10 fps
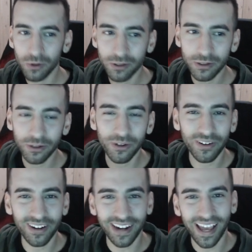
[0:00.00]

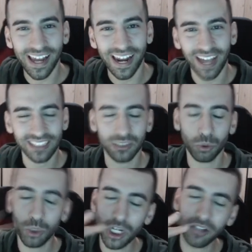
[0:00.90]
molto relax
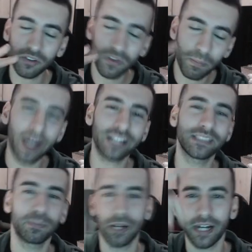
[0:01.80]
200
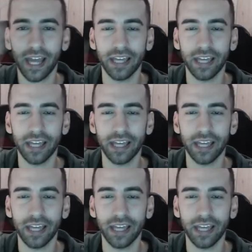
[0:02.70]
V-Bucks per